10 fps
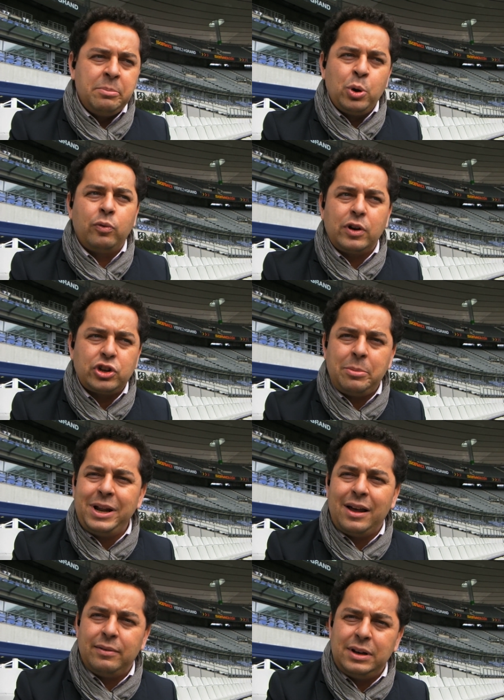mais on voit
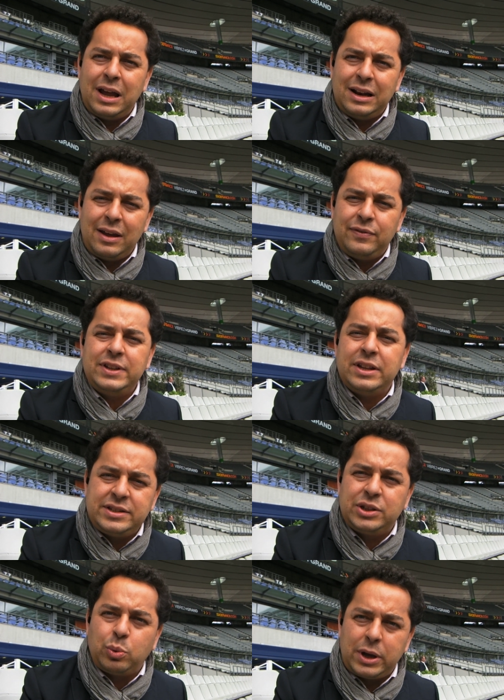jamais la, vie des
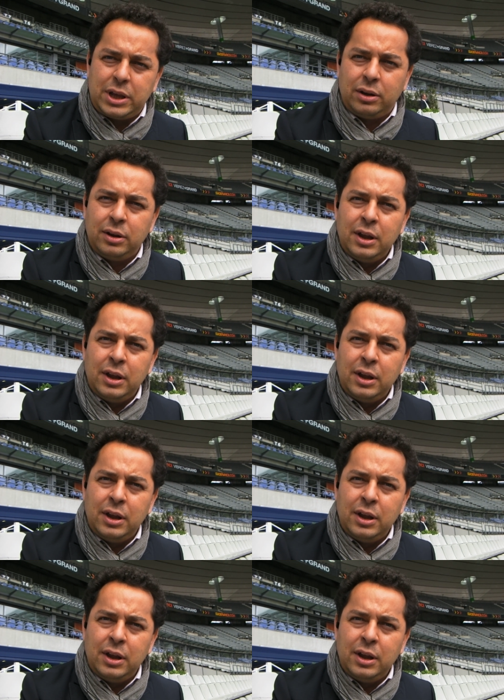citoyens.